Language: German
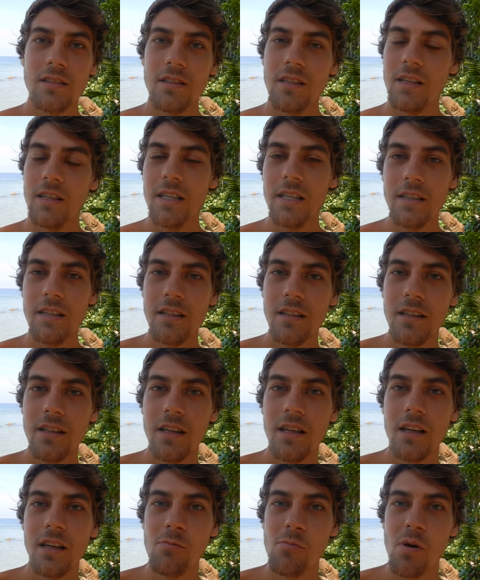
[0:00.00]
Die Linien
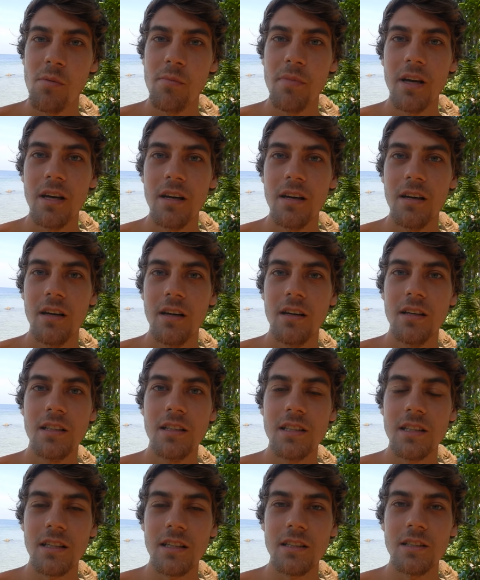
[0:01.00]
gehen immer mehr
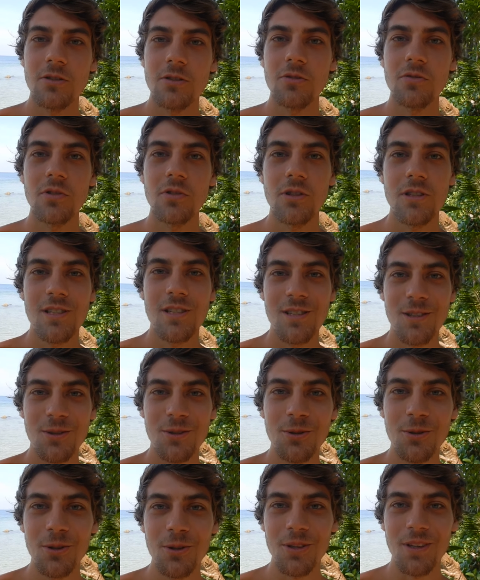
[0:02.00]
in die Richtung von diesen
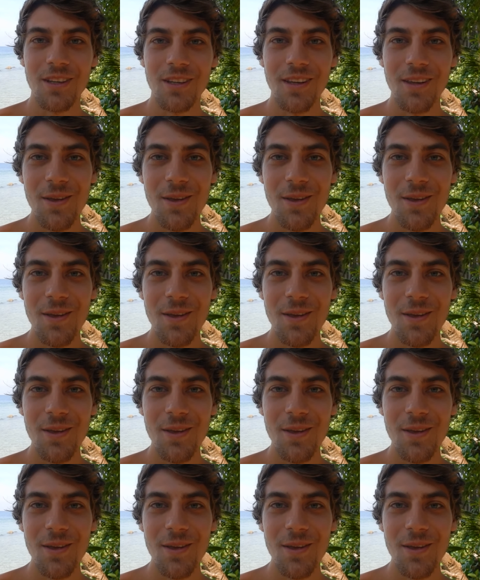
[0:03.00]
Küken.